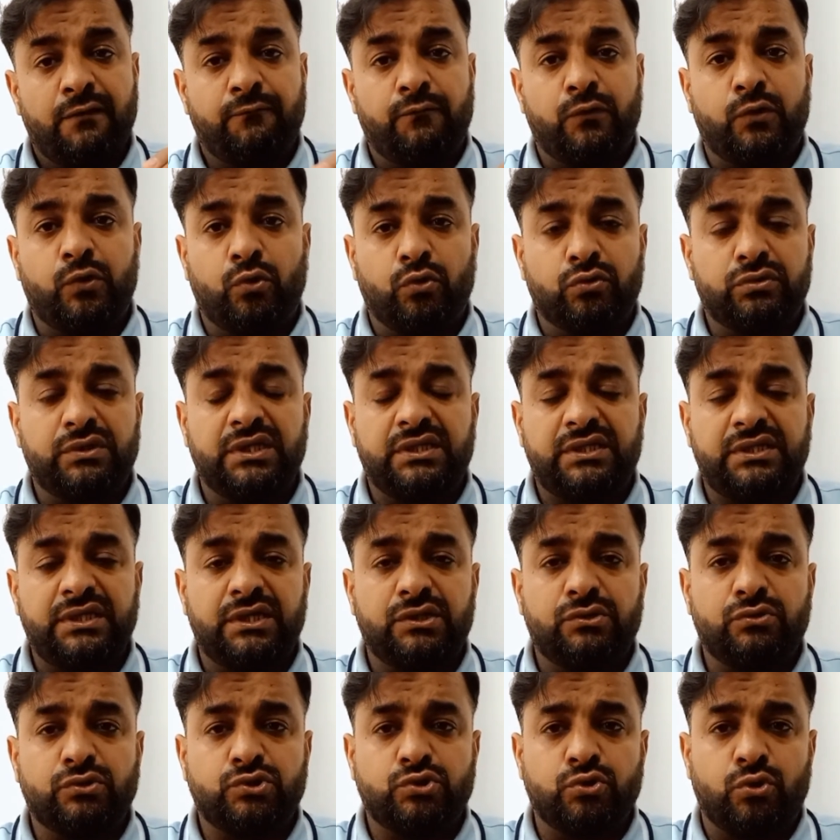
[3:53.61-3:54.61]
वो रोक देती
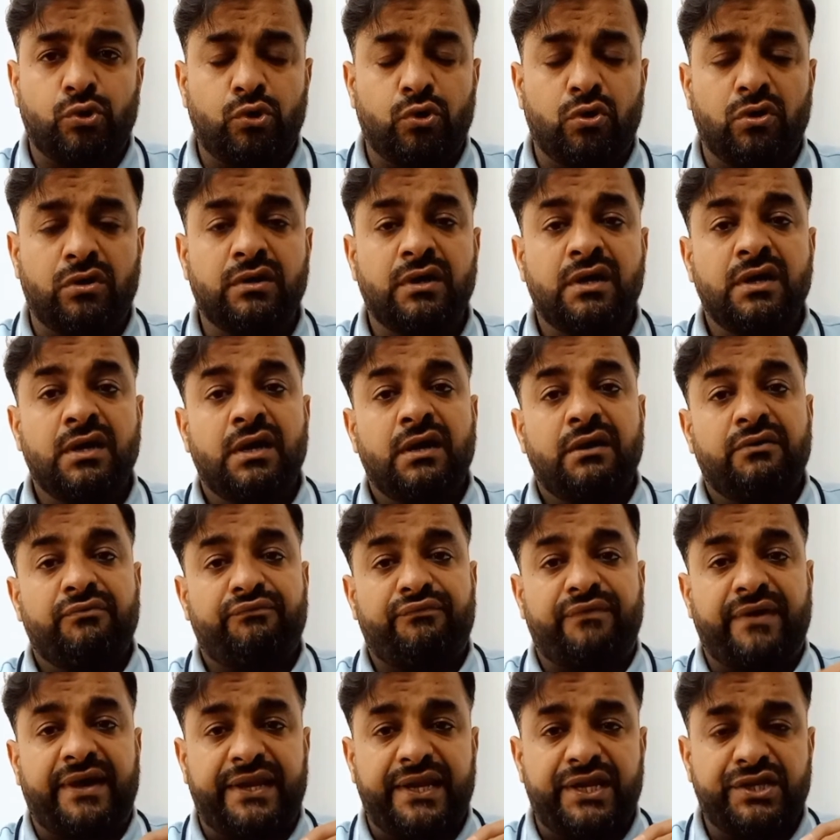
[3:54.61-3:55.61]
हैं तो जो लोग
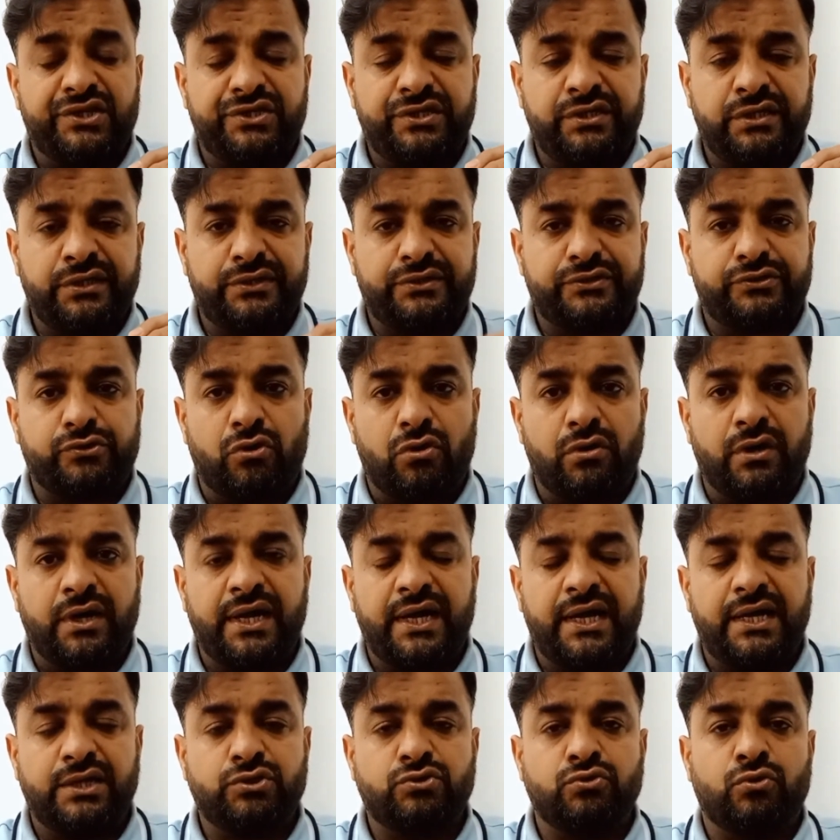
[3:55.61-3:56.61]
फाइनेंशियली स्ट्रॉन्ग
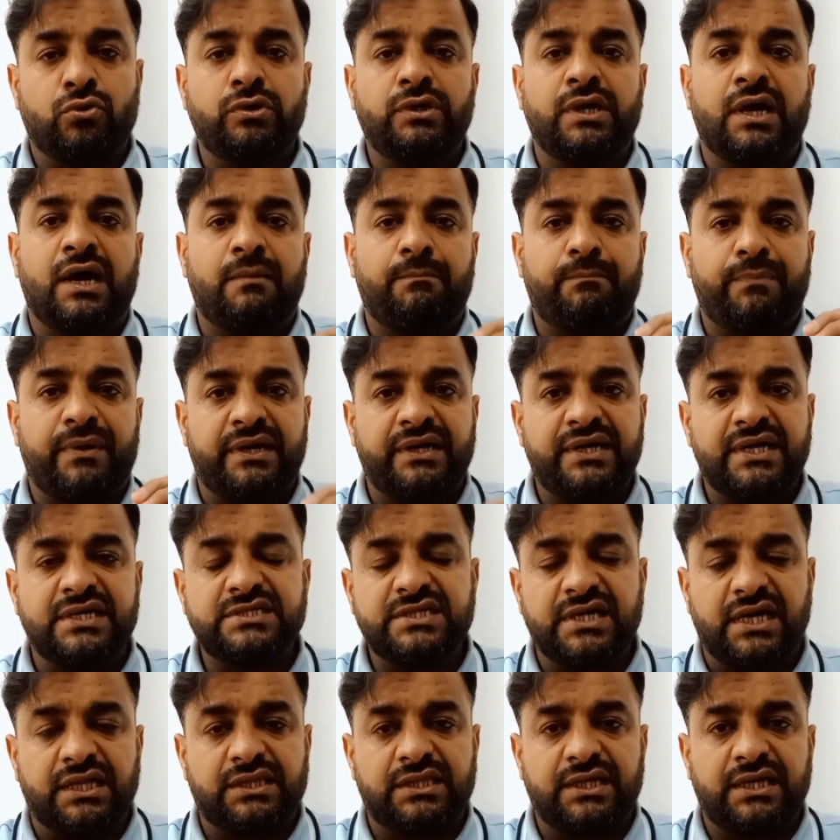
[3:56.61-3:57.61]
हैं जो यहाँ पढ़ना
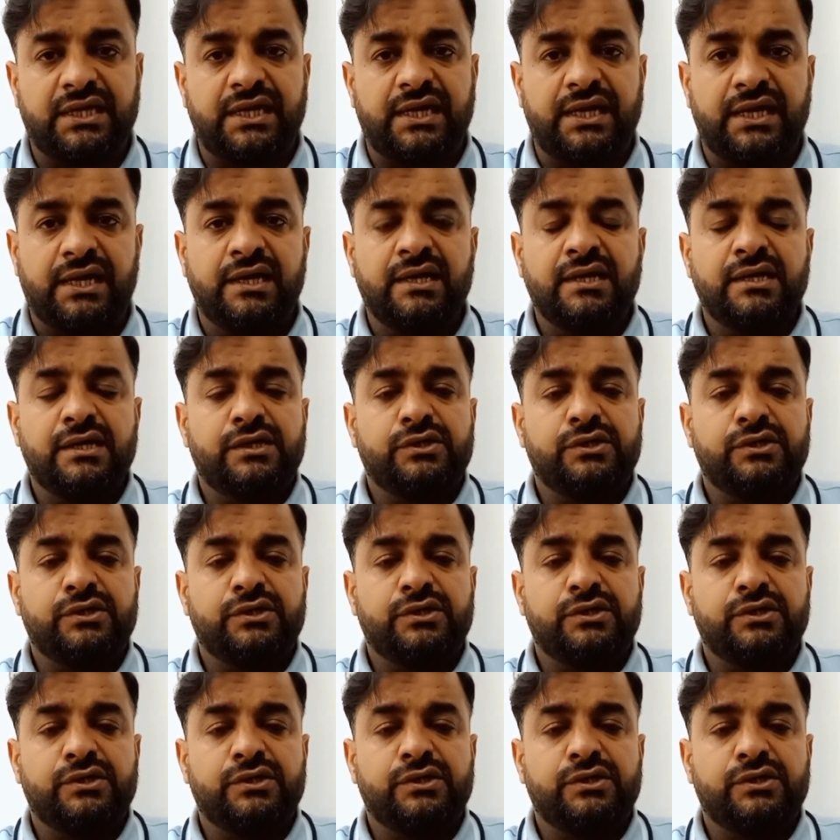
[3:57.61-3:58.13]
चाहते हैं